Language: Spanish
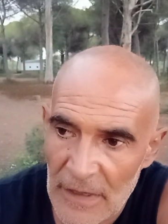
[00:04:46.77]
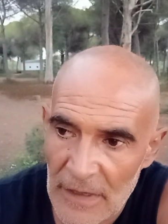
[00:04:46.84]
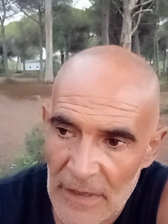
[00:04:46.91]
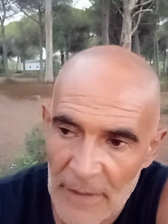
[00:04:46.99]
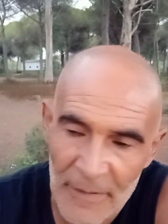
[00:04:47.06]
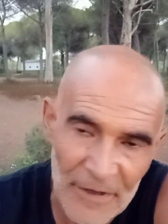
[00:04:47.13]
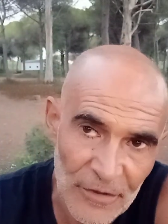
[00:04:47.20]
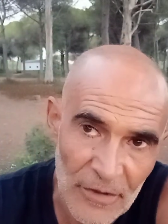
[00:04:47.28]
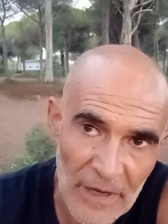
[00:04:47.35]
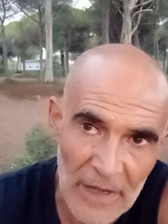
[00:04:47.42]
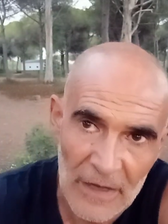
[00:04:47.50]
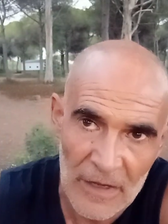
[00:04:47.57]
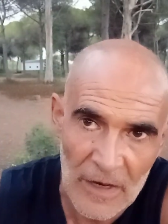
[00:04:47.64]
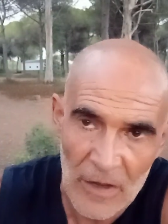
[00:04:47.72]
la
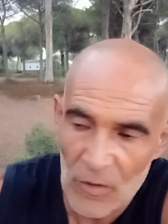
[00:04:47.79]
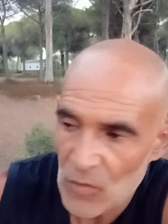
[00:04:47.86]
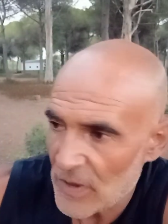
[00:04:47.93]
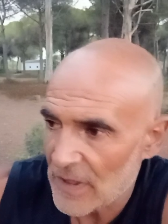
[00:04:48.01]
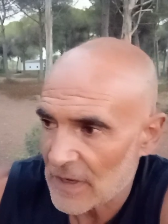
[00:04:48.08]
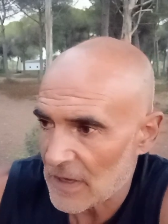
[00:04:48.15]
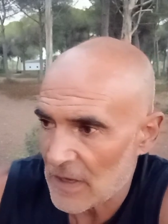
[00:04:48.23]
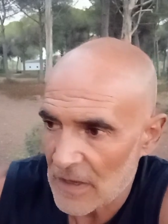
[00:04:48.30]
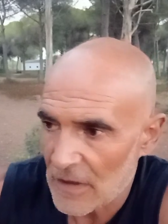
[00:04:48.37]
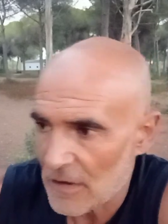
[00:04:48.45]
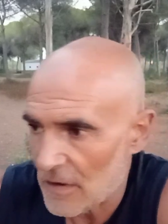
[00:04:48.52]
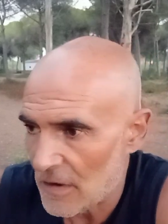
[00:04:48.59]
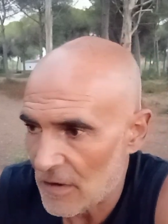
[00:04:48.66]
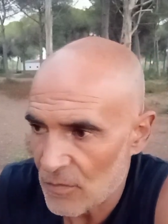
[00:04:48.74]
persona que la cuida,
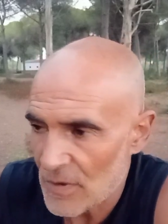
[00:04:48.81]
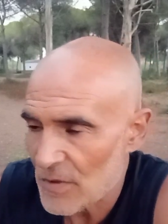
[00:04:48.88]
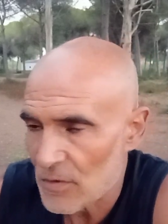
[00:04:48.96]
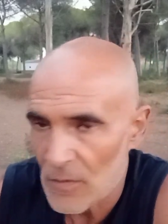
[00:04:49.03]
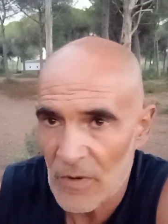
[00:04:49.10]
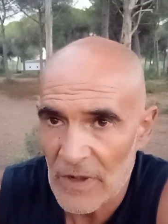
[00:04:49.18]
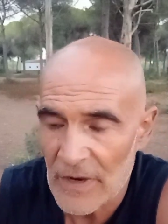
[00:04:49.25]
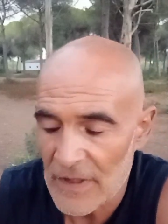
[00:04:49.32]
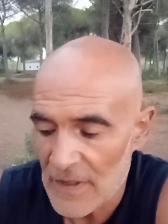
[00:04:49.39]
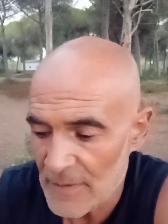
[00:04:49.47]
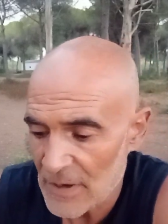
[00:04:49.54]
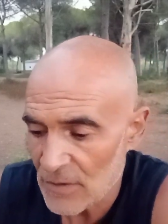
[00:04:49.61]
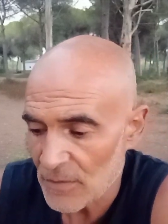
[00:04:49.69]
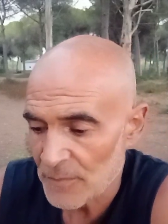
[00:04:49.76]
que el dueño, como queréis
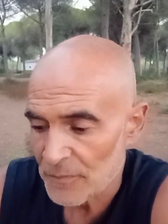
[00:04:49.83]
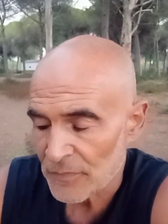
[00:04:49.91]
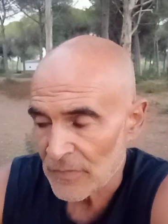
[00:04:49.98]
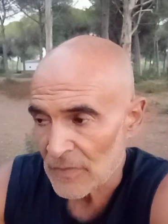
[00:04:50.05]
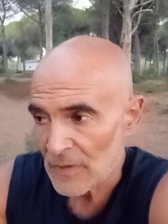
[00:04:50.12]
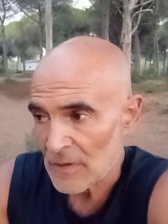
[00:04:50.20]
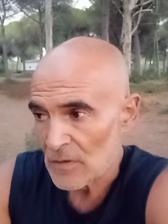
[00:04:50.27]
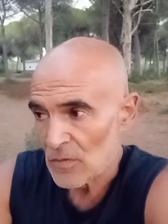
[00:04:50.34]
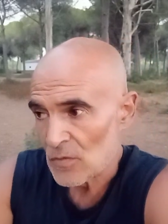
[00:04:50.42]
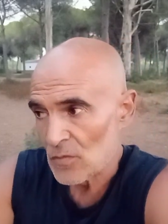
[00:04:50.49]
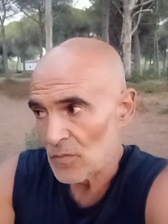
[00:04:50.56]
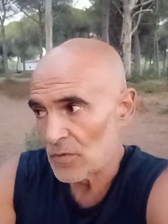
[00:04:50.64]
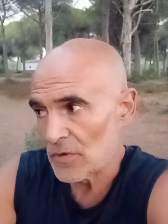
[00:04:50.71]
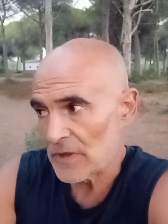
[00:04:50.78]
llamarlo,
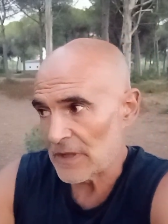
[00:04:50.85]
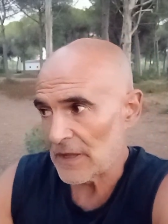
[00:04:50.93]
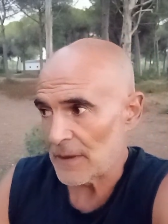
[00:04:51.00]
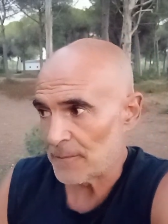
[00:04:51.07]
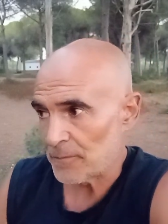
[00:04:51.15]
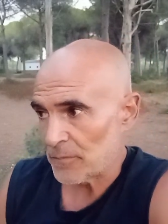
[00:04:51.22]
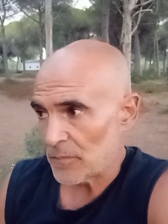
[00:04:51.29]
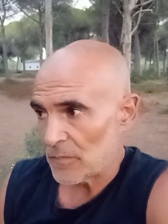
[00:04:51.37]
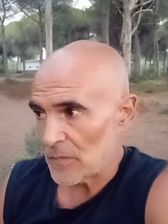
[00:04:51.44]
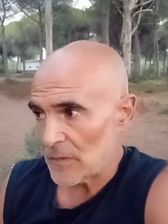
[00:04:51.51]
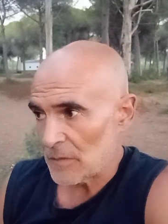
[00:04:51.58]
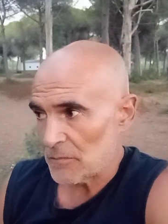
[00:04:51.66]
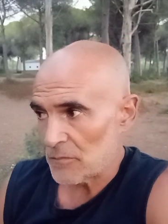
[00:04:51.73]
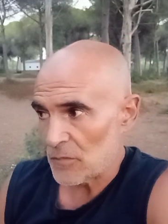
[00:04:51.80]
porque
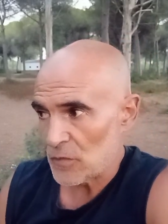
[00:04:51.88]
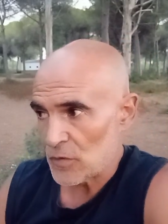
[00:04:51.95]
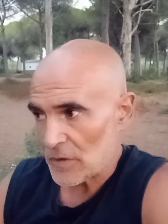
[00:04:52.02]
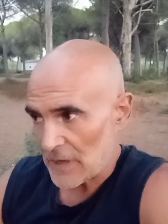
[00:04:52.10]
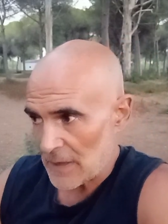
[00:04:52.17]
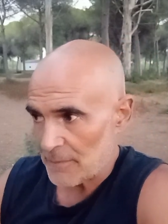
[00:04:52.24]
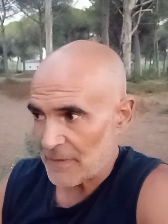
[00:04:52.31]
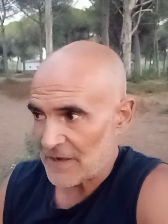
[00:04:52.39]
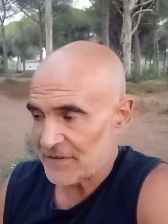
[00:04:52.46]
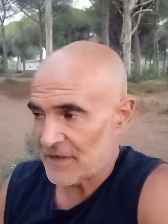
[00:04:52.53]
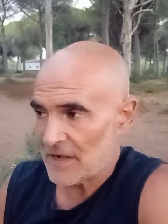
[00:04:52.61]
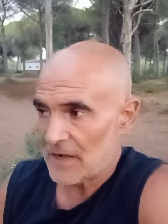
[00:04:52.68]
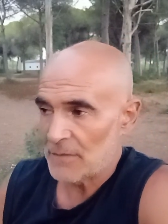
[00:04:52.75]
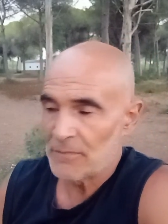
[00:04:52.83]
lo que le
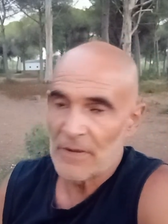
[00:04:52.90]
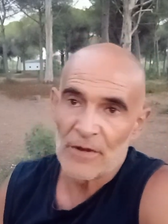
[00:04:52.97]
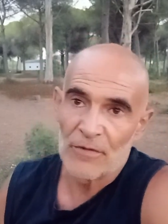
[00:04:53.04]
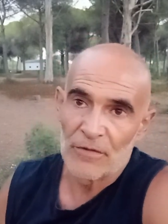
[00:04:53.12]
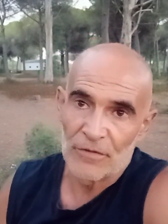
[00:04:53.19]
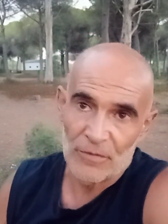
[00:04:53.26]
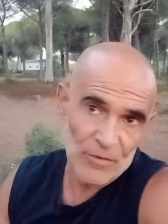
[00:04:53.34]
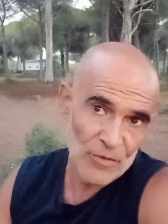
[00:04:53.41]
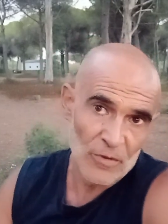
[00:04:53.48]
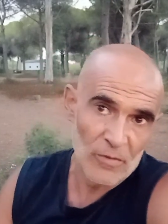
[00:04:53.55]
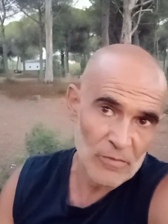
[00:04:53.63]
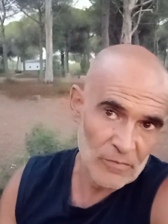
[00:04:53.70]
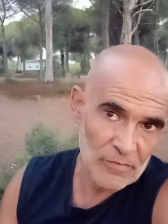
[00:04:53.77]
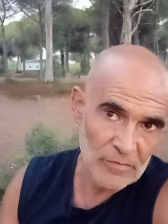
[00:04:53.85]
pasa al perro y sobre
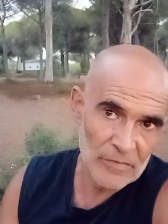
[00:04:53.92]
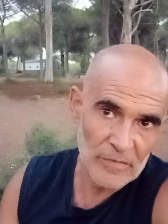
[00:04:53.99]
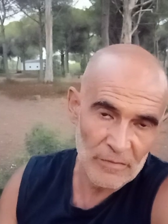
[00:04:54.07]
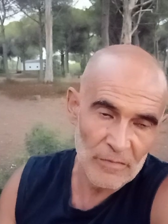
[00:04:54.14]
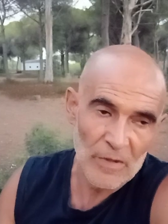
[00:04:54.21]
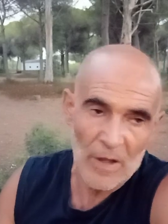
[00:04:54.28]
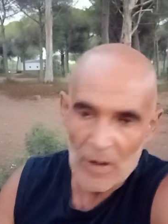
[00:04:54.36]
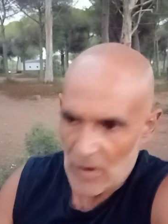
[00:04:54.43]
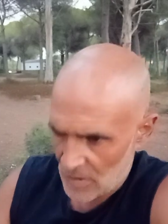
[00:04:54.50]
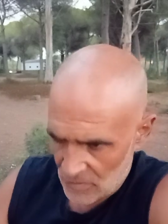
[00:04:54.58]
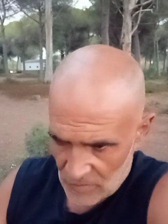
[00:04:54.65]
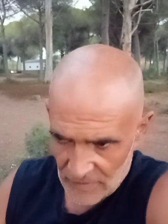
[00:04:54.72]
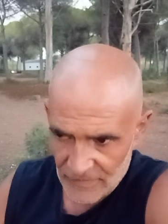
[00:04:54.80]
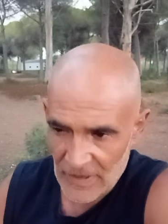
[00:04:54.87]
todo,
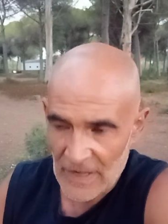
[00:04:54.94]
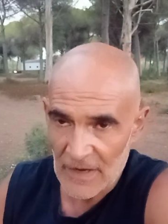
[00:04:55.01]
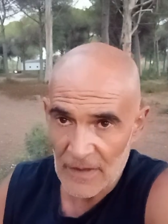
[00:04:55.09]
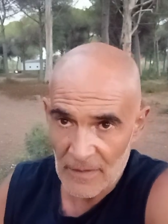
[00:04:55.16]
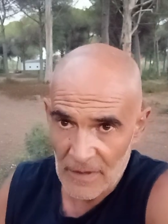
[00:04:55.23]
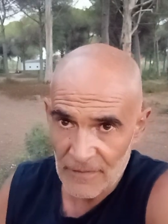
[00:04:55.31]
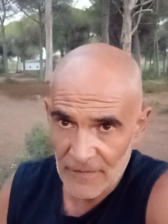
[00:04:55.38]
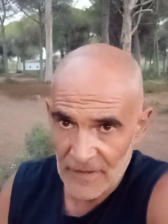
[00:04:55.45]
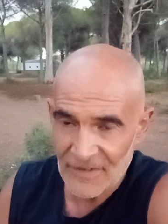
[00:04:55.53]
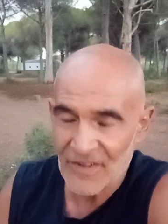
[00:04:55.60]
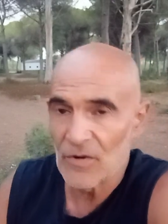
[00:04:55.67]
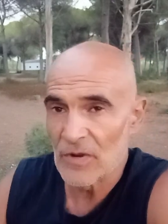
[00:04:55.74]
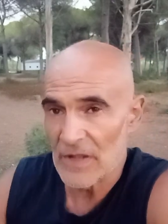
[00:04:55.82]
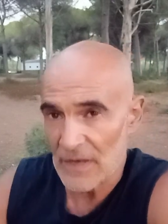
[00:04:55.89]
aunque sea a nivel
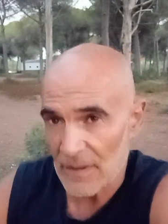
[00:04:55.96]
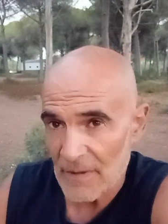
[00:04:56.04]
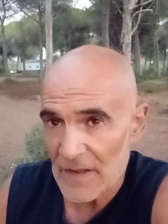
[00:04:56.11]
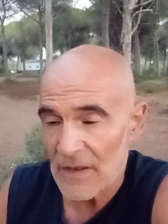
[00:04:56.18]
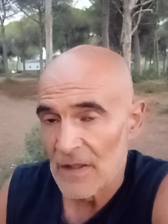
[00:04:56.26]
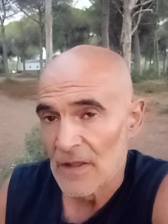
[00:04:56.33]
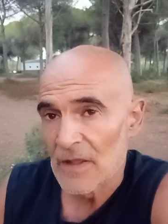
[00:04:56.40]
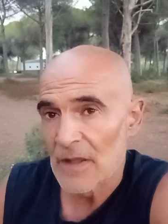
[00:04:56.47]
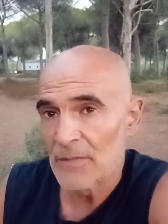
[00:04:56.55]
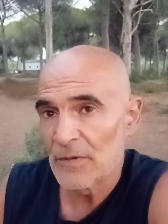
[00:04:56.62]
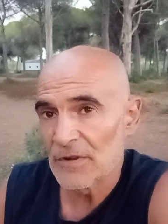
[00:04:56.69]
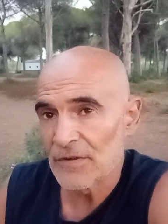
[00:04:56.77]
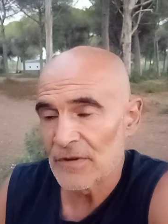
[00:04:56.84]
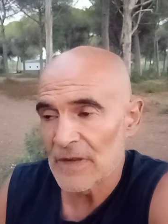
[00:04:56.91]
físico y a nivel
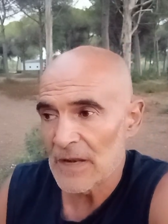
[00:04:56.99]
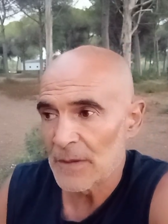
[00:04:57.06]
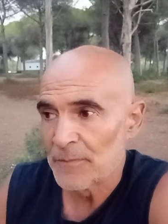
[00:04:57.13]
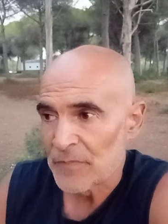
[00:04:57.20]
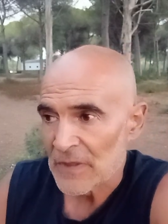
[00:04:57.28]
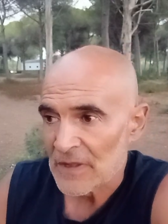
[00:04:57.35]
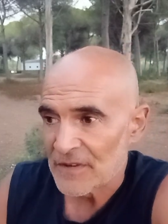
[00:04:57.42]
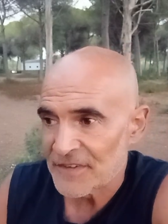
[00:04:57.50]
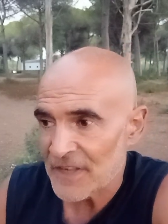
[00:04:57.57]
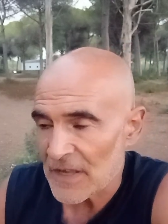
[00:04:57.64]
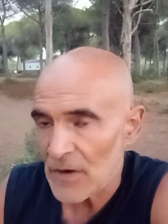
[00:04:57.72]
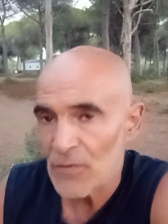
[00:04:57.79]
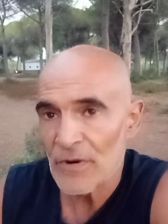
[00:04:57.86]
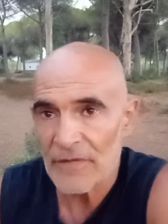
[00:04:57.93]
emocional,
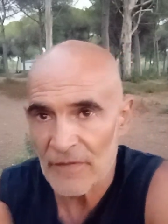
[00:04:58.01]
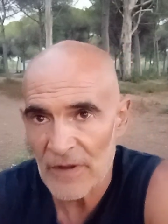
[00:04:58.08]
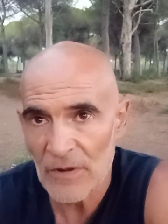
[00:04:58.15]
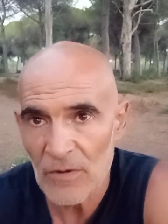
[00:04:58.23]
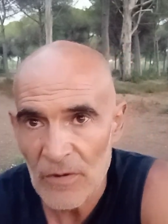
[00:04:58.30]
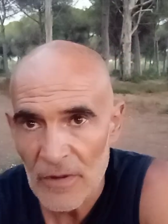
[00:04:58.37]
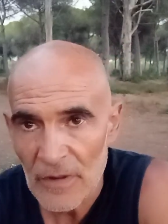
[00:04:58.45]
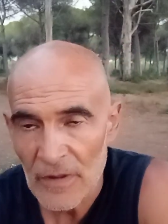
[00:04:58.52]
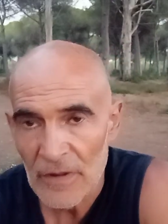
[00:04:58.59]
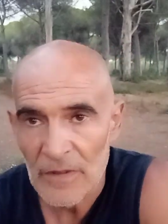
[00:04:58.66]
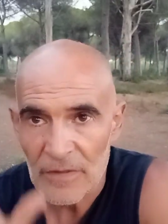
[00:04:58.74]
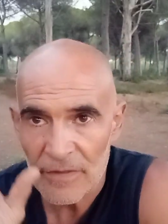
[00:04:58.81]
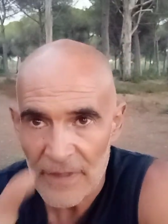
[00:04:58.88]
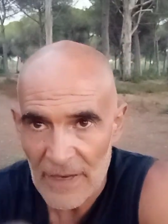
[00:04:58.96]
sea un reflejo
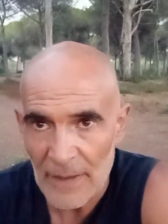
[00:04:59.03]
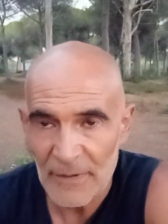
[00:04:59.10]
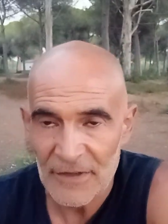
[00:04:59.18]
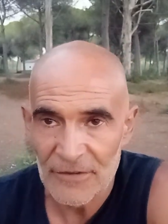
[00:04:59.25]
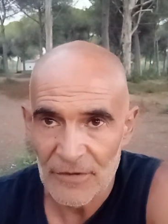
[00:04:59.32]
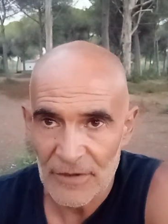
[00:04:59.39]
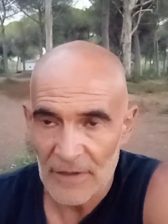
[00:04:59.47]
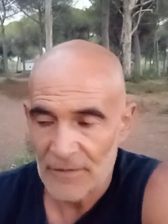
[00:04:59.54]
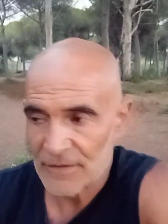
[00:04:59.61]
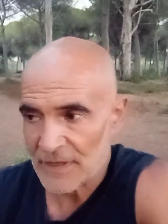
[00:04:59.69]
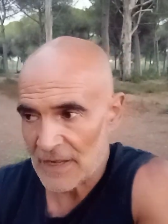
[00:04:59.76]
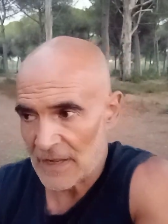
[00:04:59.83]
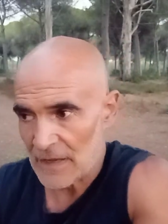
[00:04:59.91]
de la persona. O sea,